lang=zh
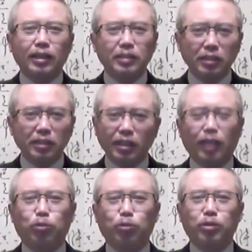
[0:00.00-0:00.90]
第一
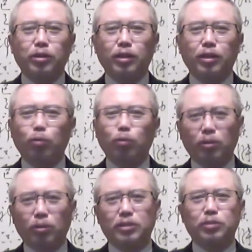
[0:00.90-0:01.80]
感觉那往
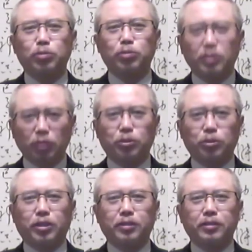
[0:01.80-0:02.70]
往是最正确的。